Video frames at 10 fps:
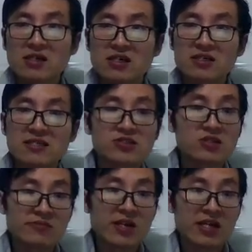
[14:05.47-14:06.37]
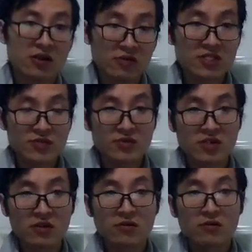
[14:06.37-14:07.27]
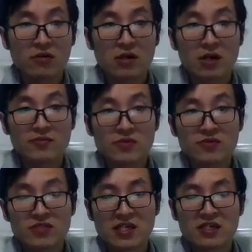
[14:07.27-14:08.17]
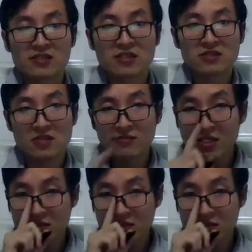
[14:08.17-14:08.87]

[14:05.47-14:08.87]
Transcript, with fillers: 科层制里面也会继续有啊，比如说在科层制里面，